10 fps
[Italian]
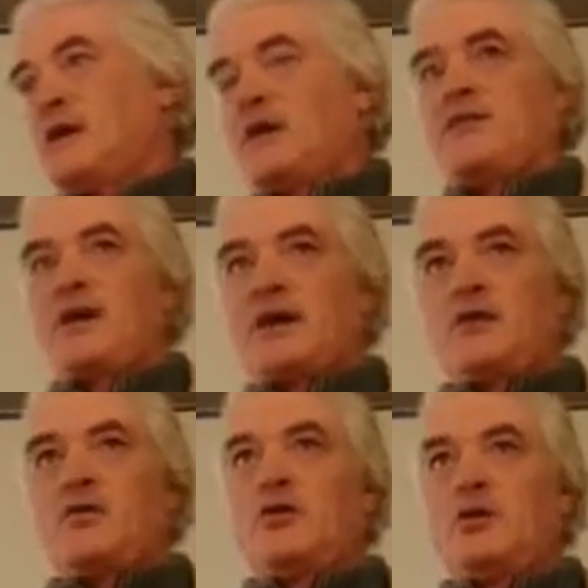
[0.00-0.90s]
a
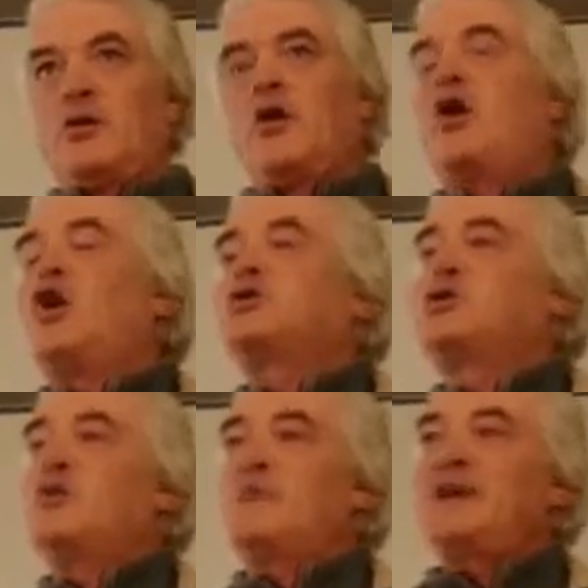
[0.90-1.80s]
farlo.
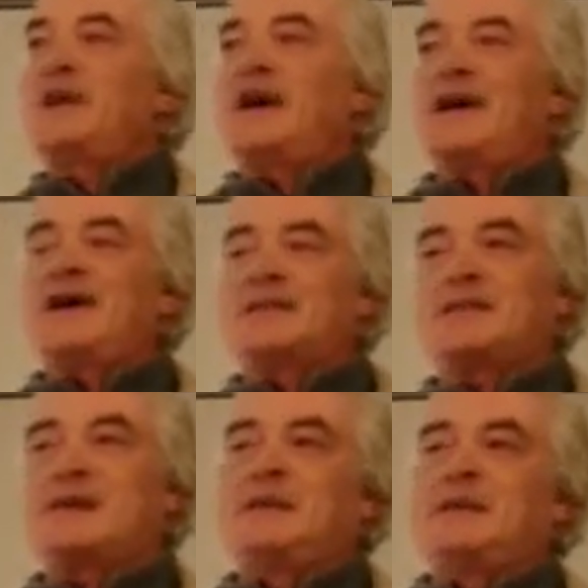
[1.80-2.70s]
8.000
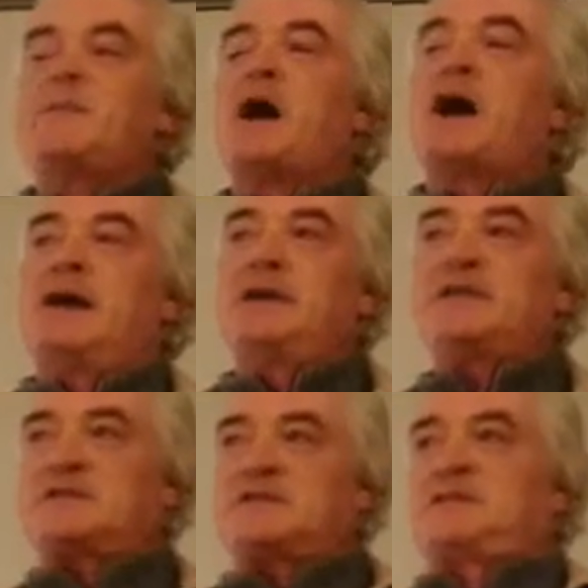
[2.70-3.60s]
ettari di
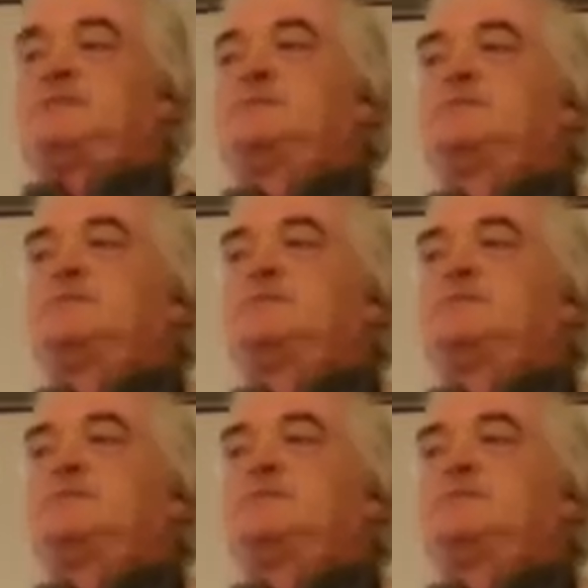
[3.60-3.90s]
mais,